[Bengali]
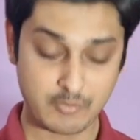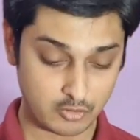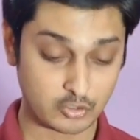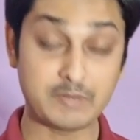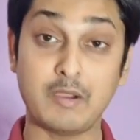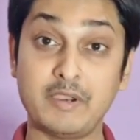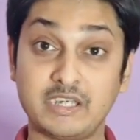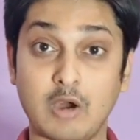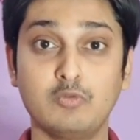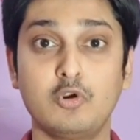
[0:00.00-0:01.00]
এবং কিভাবে
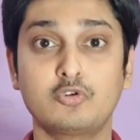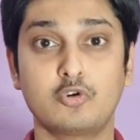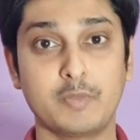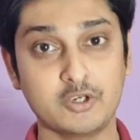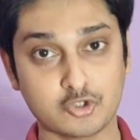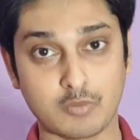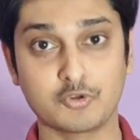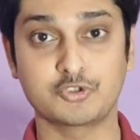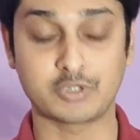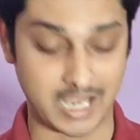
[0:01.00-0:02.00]
ডাউনলোড করবেন
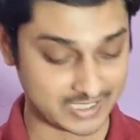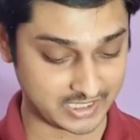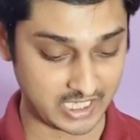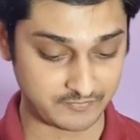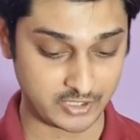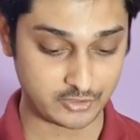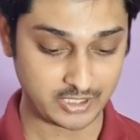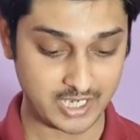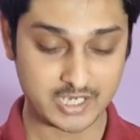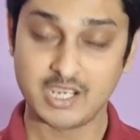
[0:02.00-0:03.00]
সমস্তটা আজকের এই
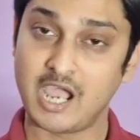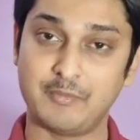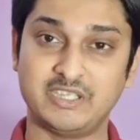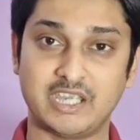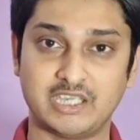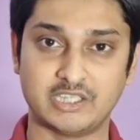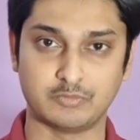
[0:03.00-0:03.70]
ভিডিওতে আমি দেখিয়ে